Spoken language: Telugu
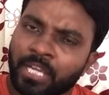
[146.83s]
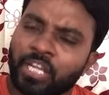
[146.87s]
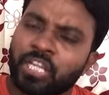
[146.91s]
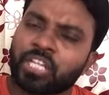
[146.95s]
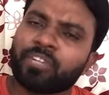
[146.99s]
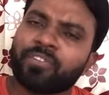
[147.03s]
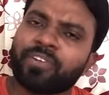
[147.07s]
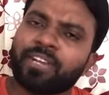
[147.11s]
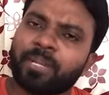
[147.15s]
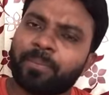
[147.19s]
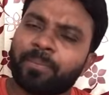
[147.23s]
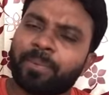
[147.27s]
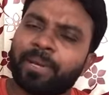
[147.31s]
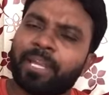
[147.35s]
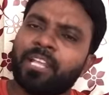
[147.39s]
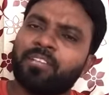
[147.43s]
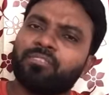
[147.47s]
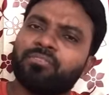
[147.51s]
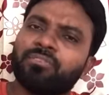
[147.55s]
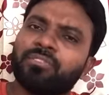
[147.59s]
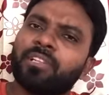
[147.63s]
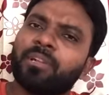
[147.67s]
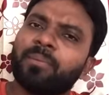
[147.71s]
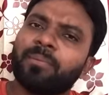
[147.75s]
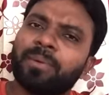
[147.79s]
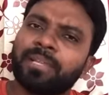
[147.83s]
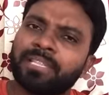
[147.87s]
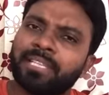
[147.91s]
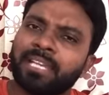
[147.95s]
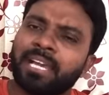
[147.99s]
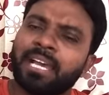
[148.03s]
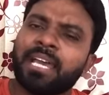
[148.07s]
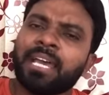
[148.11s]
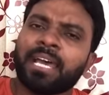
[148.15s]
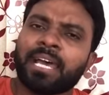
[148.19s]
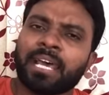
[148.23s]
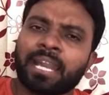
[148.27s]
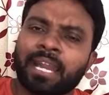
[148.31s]
ఇటువంటి పరిస్థితుల మధ్య
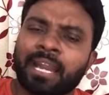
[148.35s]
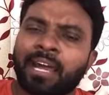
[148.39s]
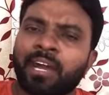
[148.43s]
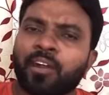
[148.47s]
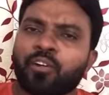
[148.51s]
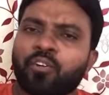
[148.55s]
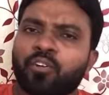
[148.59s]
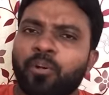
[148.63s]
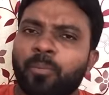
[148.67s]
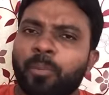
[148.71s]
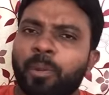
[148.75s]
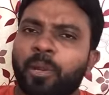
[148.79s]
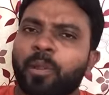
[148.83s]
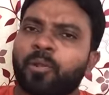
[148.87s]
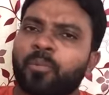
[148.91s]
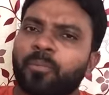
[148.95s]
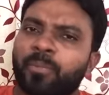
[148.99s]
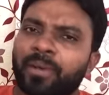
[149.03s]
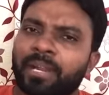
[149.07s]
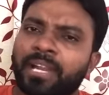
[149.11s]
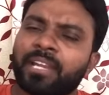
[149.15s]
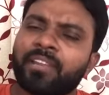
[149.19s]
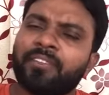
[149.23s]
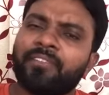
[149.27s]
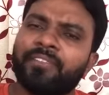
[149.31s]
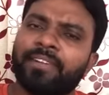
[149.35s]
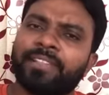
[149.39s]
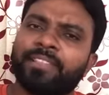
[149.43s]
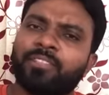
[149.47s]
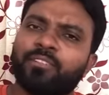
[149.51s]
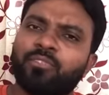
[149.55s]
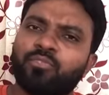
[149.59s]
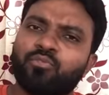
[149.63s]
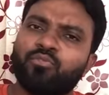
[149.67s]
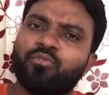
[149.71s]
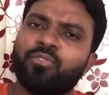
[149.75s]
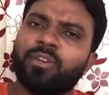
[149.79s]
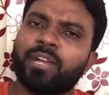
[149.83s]
రామ్ గోపాల్ వర్మ లాంటి
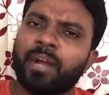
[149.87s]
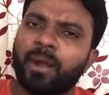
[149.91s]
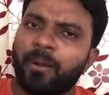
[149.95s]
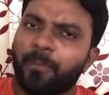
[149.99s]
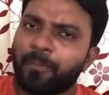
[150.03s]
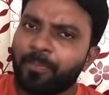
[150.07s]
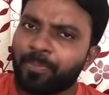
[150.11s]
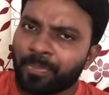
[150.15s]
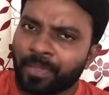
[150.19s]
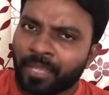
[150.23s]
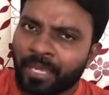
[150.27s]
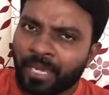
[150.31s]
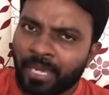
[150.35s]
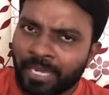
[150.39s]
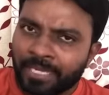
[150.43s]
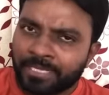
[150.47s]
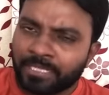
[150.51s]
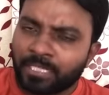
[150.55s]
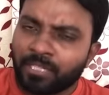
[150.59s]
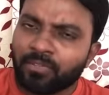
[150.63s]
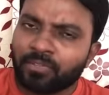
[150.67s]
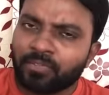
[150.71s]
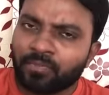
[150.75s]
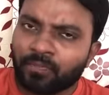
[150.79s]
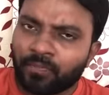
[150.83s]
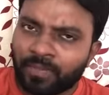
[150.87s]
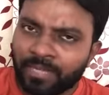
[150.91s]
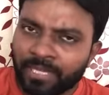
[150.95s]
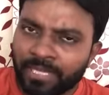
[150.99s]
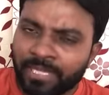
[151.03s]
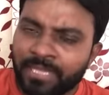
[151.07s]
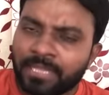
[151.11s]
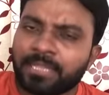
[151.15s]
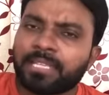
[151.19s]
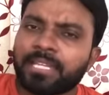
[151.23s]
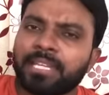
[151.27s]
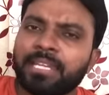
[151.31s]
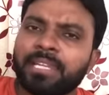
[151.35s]
వ్యక్తి కూడా అసలు
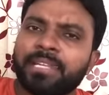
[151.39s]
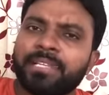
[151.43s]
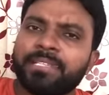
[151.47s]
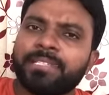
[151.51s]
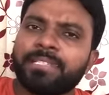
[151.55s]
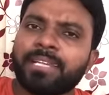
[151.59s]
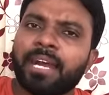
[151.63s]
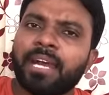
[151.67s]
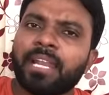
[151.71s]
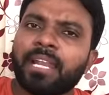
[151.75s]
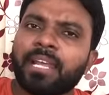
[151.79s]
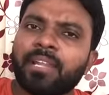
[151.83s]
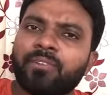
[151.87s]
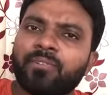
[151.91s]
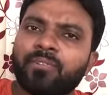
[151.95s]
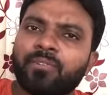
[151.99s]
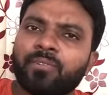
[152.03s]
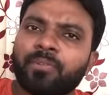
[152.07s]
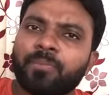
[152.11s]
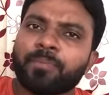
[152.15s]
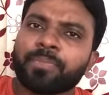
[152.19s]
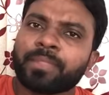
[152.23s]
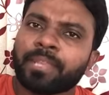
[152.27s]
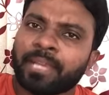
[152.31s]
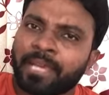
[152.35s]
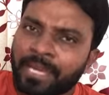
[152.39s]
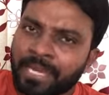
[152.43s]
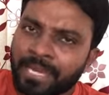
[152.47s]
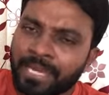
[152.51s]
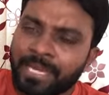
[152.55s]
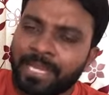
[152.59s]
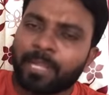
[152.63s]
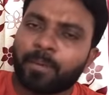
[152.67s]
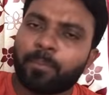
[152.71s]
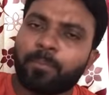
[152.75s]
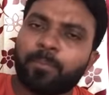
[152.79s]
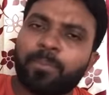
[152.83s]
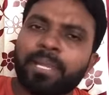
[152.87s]
ఇంత నిజాలను
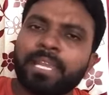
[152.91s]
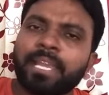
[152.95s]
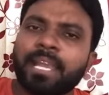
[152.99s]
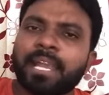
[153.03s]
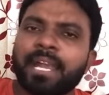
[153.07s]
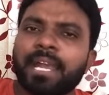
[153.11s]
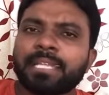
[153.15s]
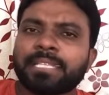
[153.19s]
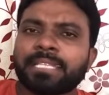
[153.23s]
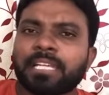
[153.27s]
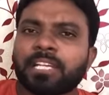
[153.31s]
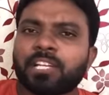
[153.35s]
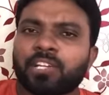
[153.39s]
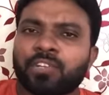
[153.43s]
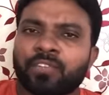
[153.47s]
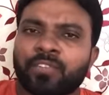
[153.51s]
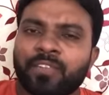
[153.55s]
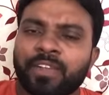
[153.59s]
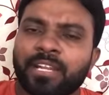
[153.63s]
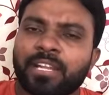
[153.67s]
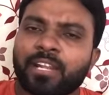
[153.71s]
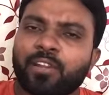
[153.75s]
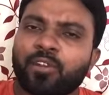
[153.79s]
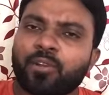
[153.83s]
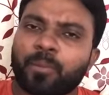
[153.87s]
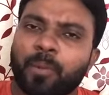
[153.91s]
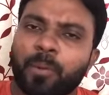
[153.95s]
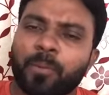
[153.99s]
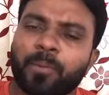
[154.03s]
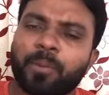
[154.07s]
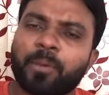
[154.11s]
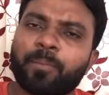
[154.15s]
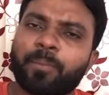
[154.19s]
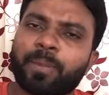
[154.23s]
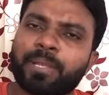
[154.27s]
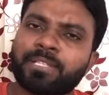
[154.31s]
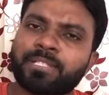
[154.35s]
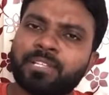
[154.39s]
నిర్భయంగా తన ట్వీట్ల రూపంలో
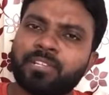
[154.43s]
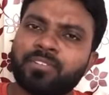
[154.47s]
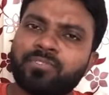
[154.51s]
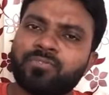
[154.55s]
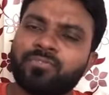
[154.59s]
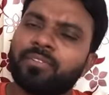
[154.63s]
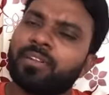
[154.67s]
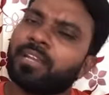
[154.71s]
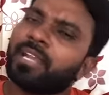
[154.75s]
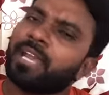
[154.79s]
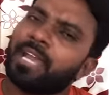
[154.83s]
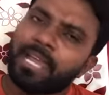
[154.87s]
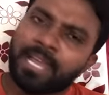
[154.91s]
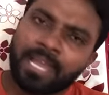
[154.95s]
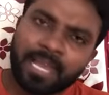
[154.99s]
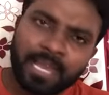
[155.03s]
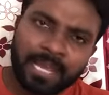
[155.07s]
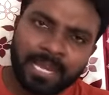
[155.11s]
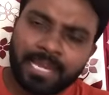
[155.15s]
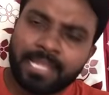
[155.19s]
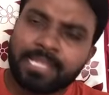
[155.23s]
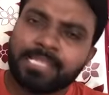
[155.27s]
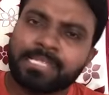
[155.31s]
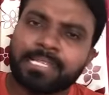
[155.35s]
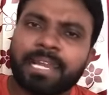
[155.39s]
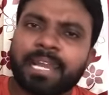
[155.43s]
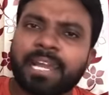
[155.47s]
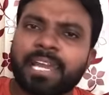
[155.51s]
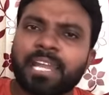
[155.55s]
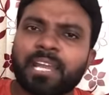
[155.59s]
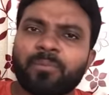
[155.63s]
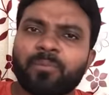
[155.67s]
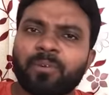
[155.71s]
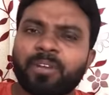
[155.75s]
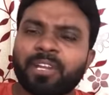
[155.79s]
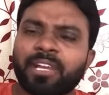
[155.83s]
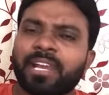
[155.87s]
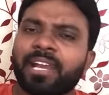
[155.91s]
ప్రశ్నిస్తుంటే నిజంగానే
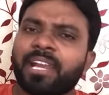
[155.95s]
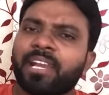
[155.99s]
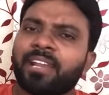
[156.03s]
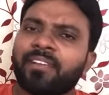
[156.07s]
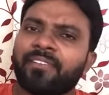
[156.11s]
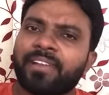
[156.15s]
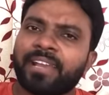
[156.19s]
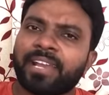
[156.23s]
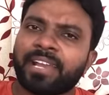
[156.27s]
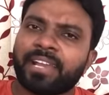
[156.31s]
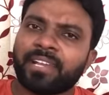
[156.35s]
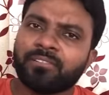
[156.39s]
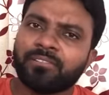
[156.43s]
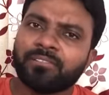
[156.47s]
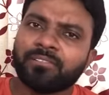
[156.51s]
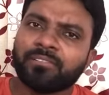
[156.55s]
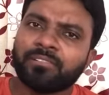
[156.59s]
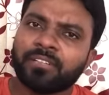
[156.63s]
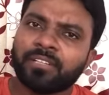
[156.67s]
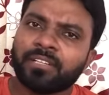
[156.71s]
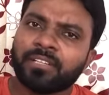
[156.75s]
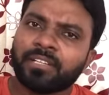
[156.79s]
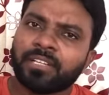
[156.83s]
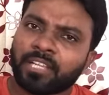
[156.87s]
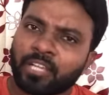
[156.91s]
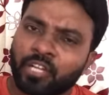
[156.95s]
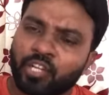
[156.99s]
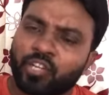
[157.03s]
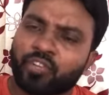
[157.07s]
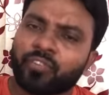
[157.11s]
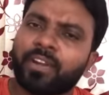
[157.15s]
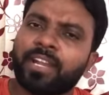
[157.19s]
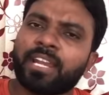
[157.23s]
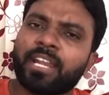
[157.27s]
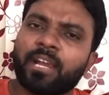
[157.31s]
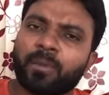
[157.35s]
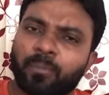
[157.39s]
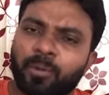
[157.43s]
మొనగాడివయా నువ్వు
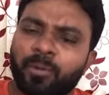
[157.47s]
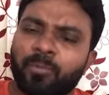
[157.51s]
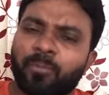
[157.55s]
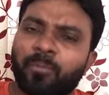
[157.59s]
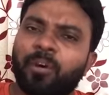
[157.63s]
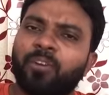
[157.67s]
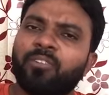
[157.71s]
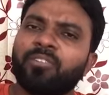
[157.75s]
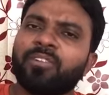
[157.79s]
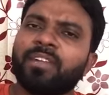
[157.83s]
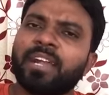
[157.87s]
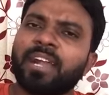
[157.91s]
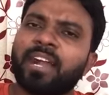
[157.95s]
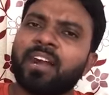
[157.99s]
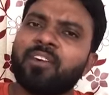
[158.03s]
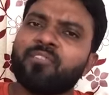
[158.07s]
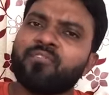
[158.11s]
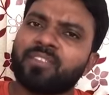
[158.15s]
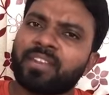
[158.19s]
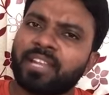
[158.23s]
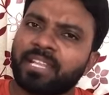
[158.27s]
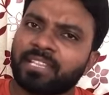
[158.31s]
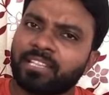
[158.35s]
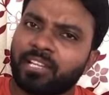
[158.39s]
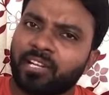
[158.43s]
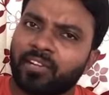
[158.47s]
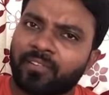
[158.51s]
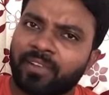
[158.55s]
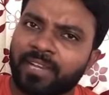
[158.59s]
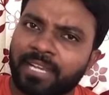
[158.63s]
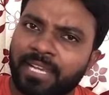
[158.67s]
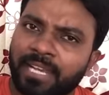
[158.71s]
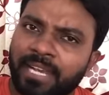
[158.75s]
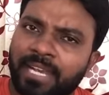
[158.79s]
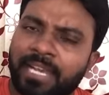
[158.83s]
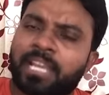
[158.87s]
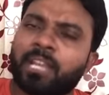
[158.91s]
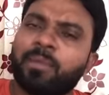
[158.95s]
ఇటువంటి అప్పుడు మౌనంగా ఉన్నంతటువంటి
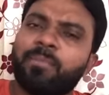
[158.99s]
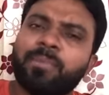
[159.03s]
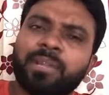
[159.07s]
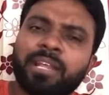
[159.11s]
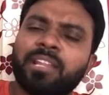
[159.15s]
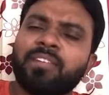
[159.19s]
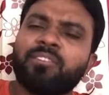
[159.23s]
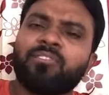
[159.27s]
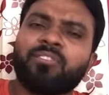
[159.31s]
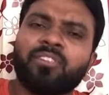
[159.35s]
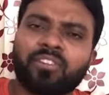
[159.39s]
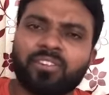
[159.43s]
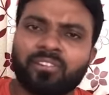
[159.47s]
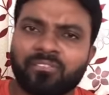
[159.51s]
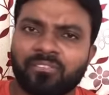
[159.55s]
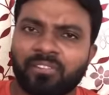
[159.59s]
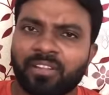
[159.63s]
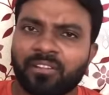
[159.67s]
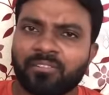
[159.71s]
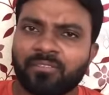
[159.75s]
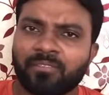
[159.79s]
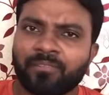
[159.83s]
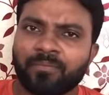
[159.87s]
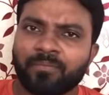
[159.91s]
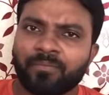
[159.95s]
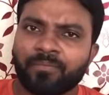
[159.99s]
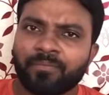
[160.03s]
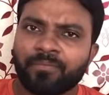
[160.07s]
క్రిమినల్ ఇంకొకరు ఉండరు